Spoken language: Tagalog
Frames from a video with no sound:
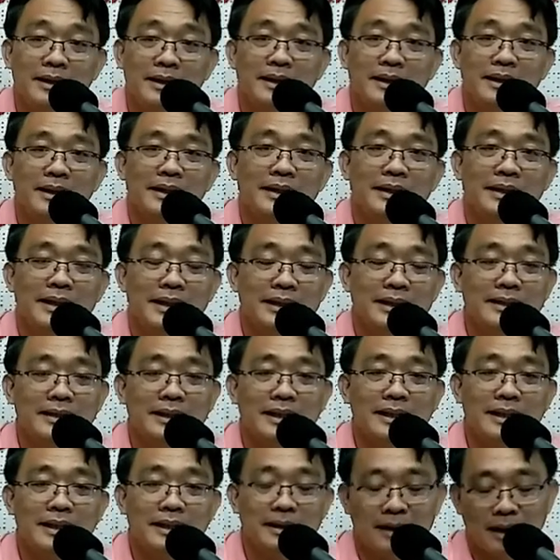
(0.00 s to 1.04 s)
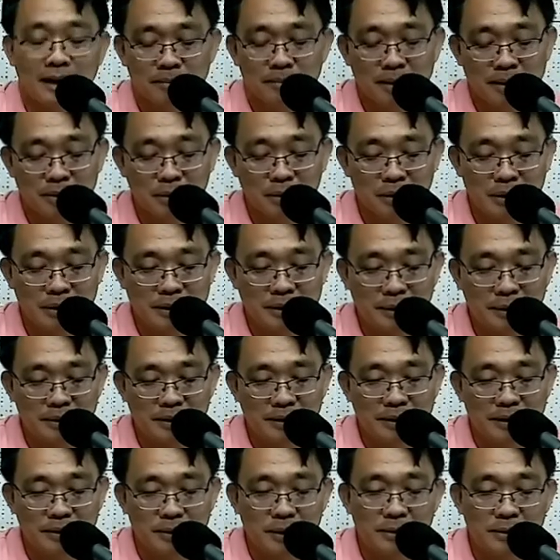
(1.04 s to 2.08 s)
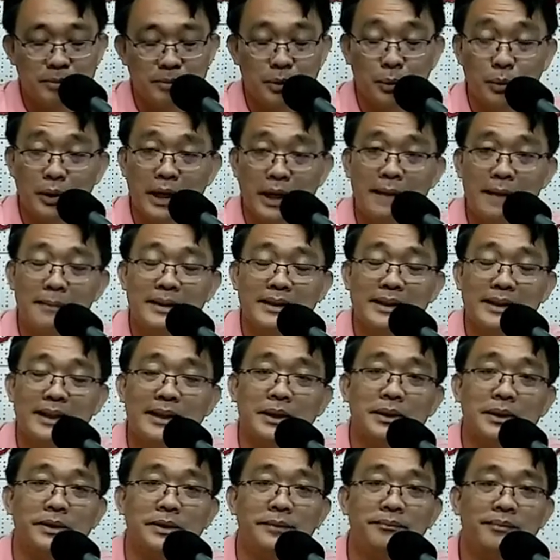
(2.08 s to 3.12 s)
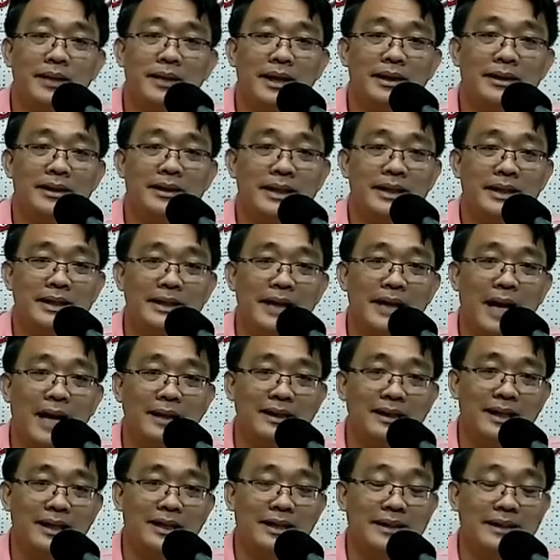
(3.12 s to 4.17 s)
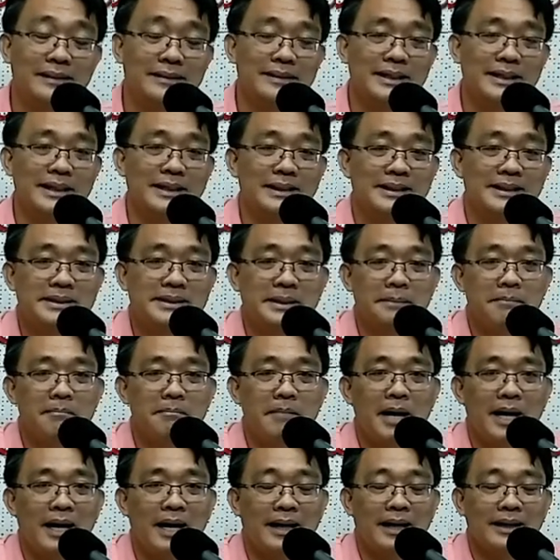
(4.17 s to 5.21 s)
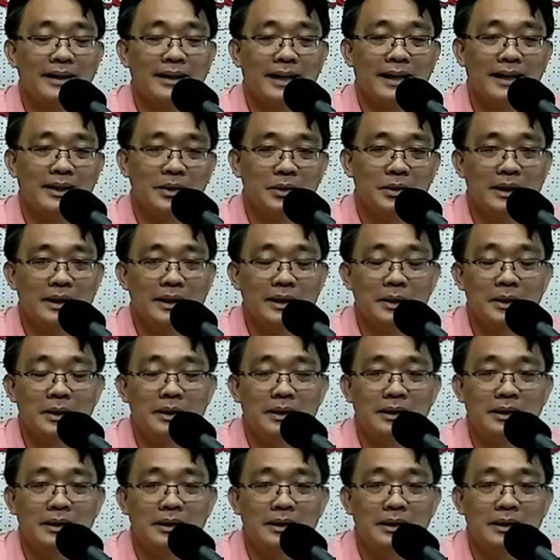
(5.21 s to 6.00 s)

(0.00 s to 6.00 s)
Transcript: Kaya uh, ah, agpatuloy tayo iti dayti nga programa tayo, iti adal lintag simbaan katoliko,